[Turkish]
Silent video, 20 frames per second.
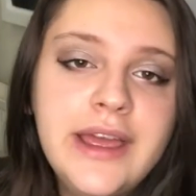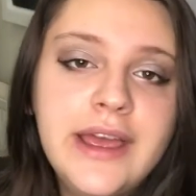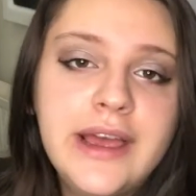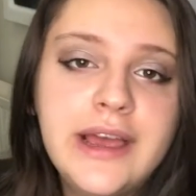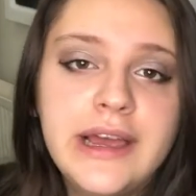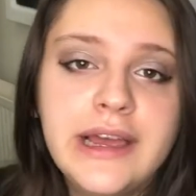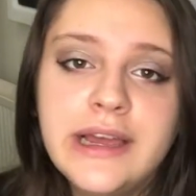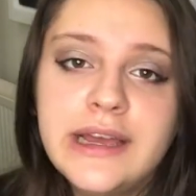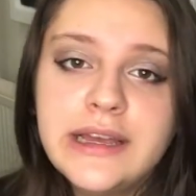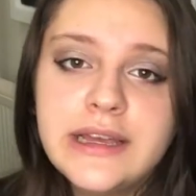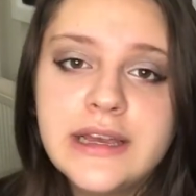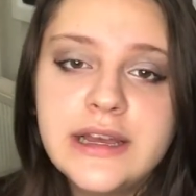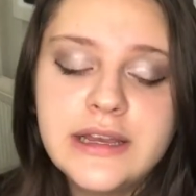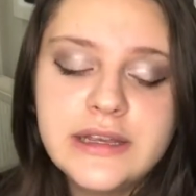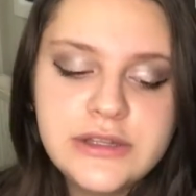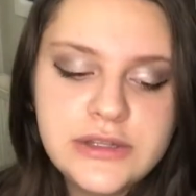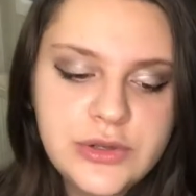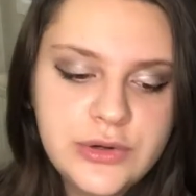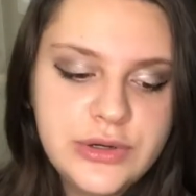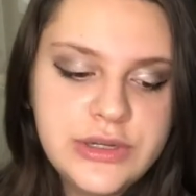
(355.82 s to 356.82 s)

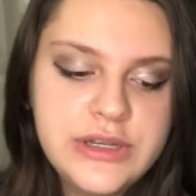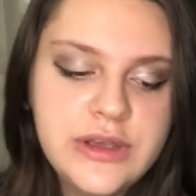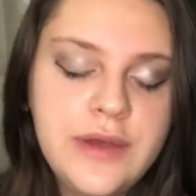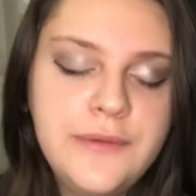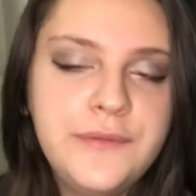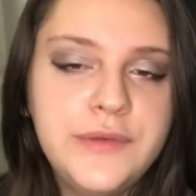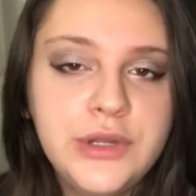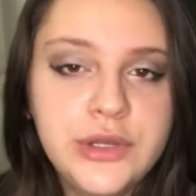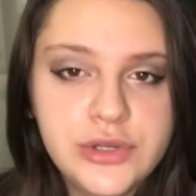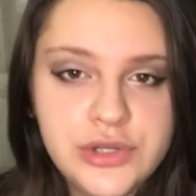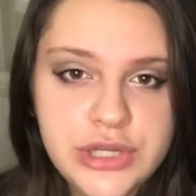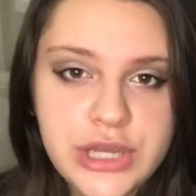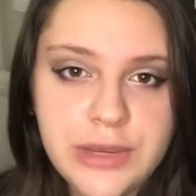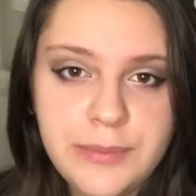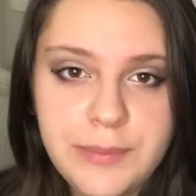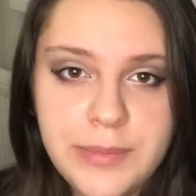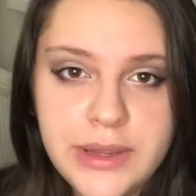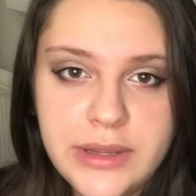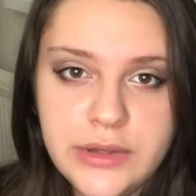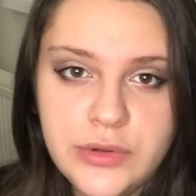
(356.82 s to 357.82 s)
Ee, soru cevap videosu
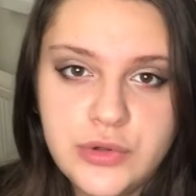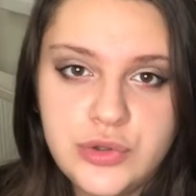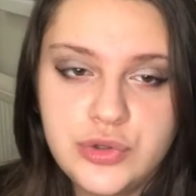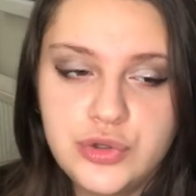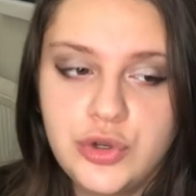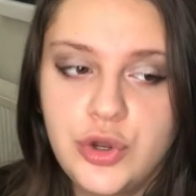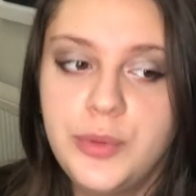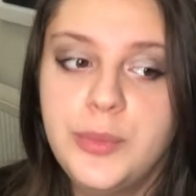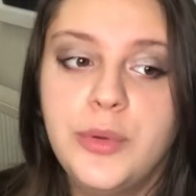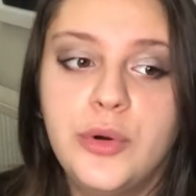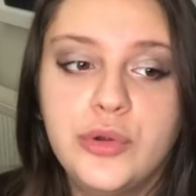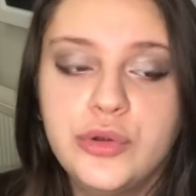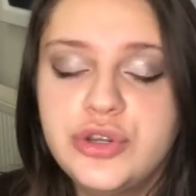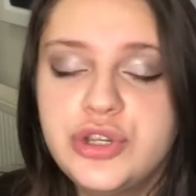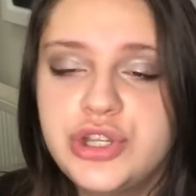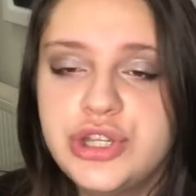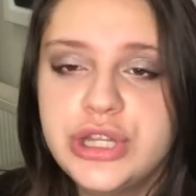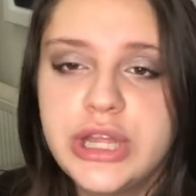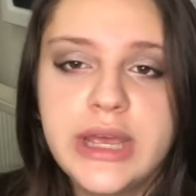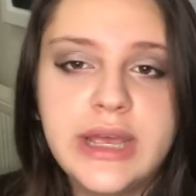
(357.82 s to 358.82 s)
çekmeyi düşünüyorum. Onun
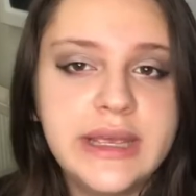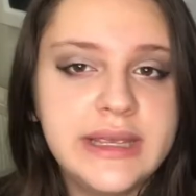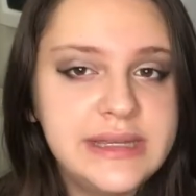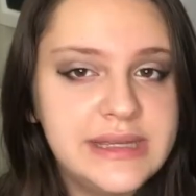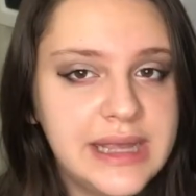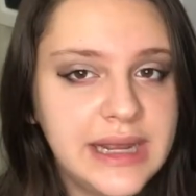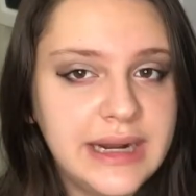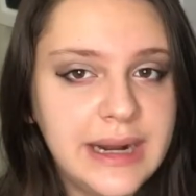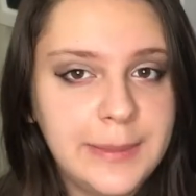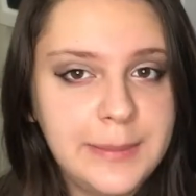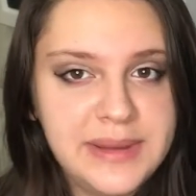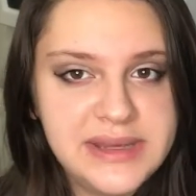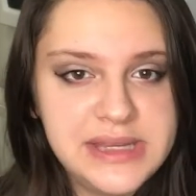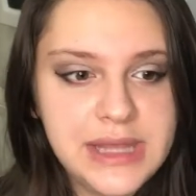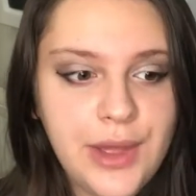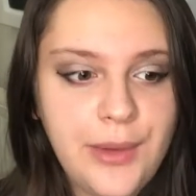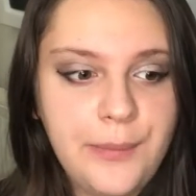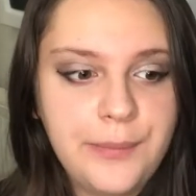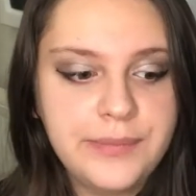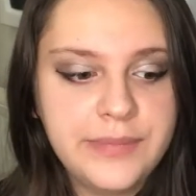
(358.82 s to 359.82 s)
için de Instagram
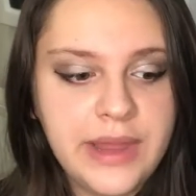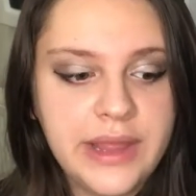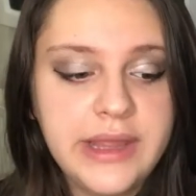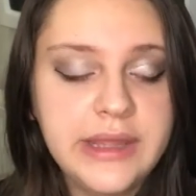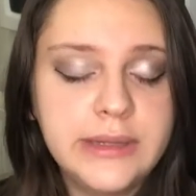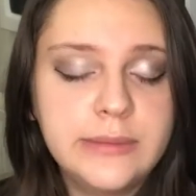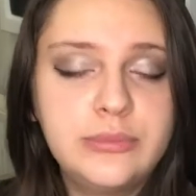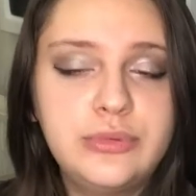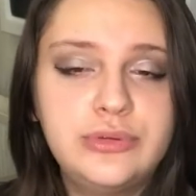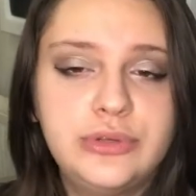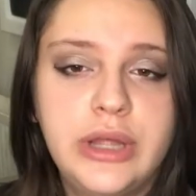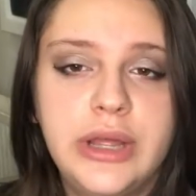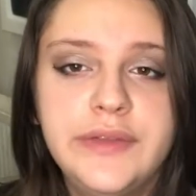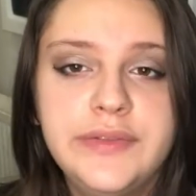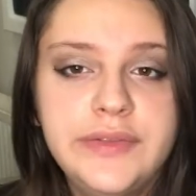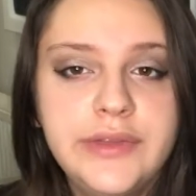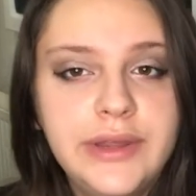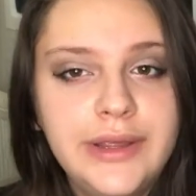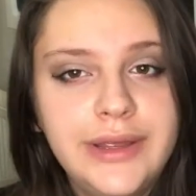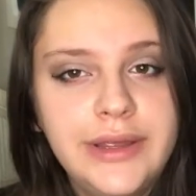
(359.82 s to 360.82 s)
hesabımdan ya da
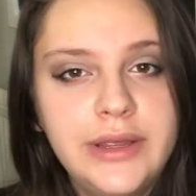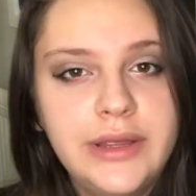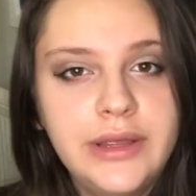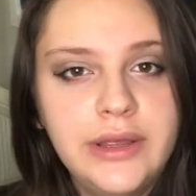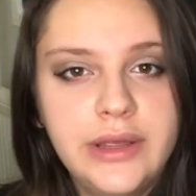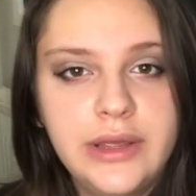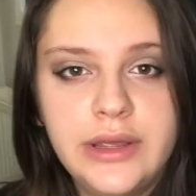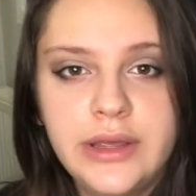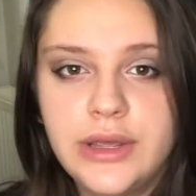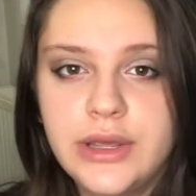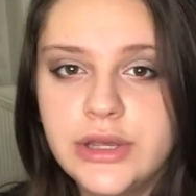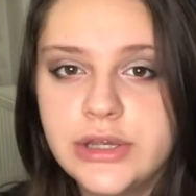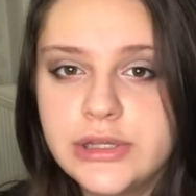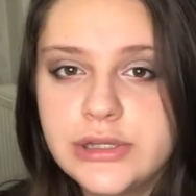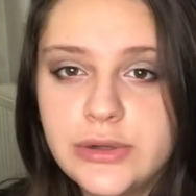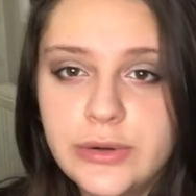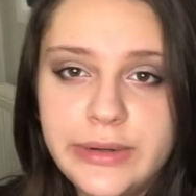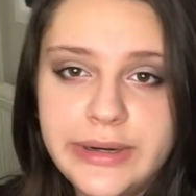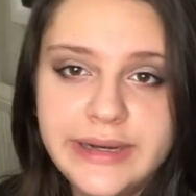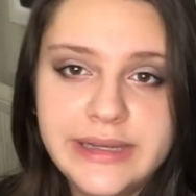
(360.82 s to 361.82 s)
buradan e,
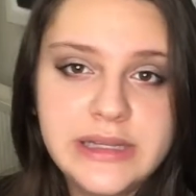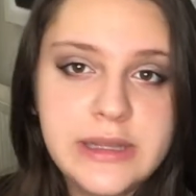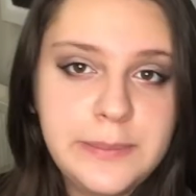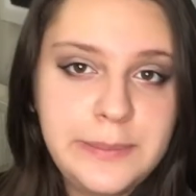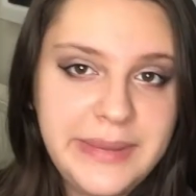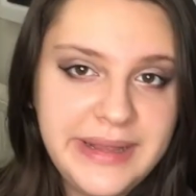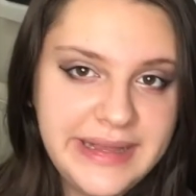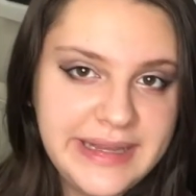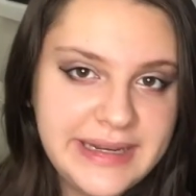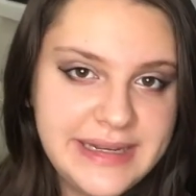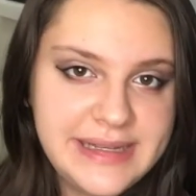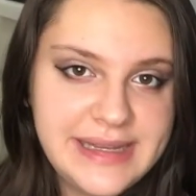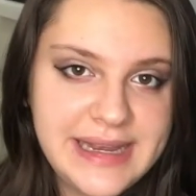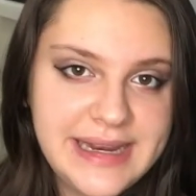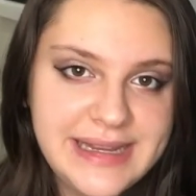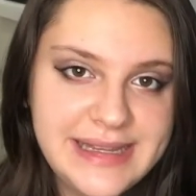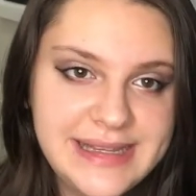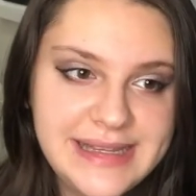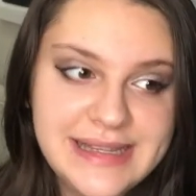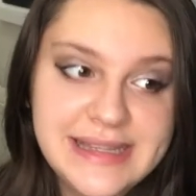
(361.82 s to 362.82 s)
sorularınızı
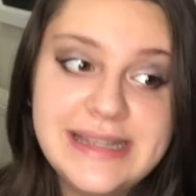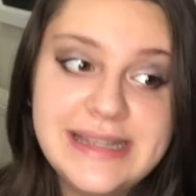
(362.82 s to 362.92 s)
bildirseniz